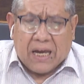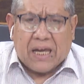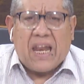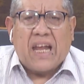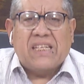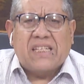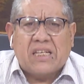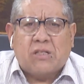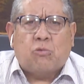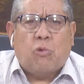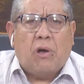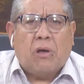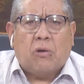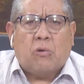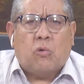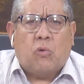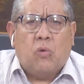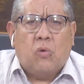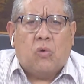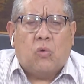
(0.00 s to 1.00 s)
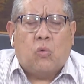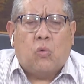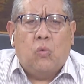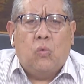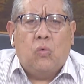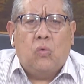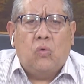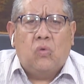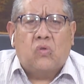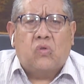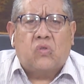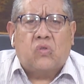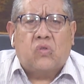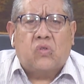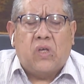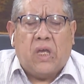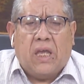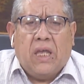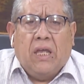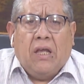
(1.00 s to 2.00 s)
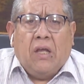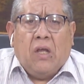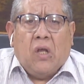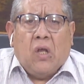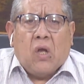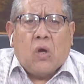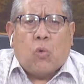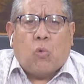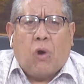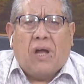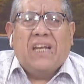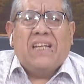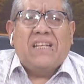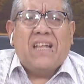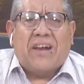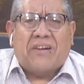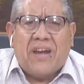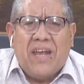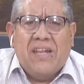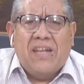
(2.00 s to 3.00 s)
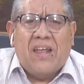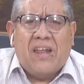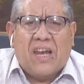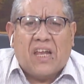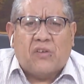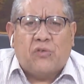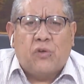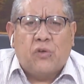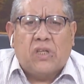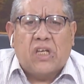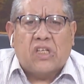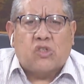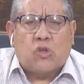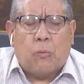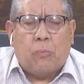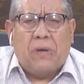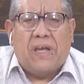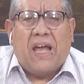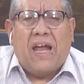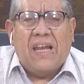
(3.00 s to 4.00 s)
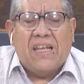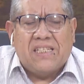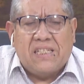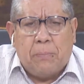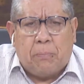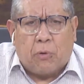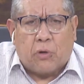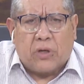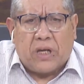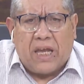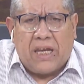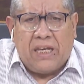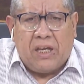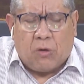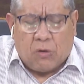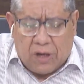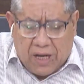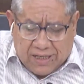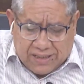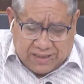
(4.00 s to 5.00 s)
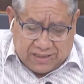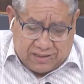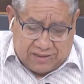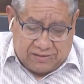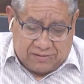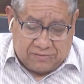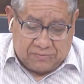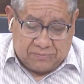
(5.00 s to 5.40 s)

Gracias. Por... Sí. ¿Cuál es la reina de las frutas tropicales y por qué, Nicolás?